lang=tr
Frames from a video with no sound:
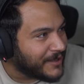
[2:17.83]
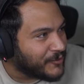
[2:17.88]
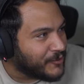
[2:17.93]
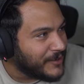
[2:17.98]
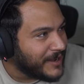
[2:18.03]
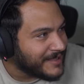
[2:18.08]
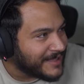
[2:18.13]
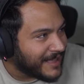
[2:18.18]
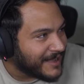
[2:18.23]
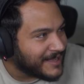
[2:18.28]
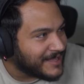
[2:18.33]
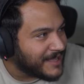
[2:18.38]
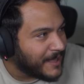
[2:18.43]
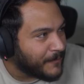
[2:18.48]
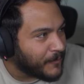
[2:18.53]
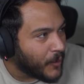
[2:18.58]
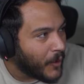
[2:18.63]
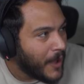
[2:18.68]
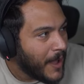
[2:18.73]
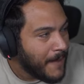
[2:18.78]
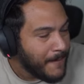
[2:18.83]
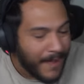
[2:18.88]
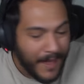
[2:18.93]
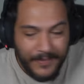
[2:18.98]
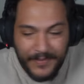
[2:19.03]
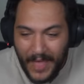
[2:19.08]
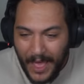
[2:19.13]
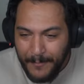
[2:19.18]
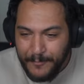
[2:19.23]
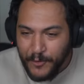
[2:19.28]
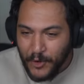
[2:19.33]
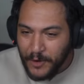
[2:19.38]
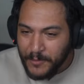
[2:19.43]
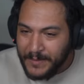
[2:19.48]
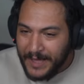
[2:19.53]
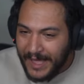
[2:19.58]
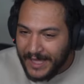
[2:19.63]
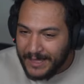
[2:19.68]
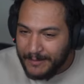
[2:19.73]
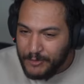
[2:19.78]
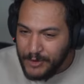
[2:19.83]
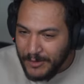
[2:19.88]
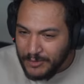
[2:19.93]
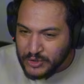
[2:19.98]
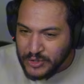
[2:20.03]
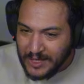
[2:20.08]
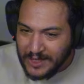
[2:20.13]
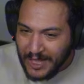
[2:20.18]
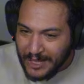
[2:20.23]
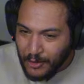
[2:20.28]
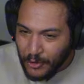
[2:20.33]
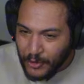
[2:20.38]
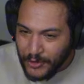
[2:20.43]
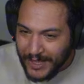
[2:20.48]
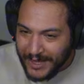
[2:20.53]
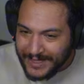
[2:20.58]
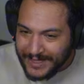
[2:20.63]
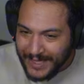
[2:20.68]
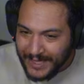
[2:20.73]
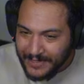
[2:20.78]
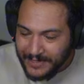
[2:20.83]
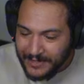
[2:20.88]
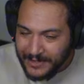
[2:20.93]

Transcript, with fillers: kule taklidi yapıyor. Ben ne yapıyorum kanka biliyor musun Natalya oynarken?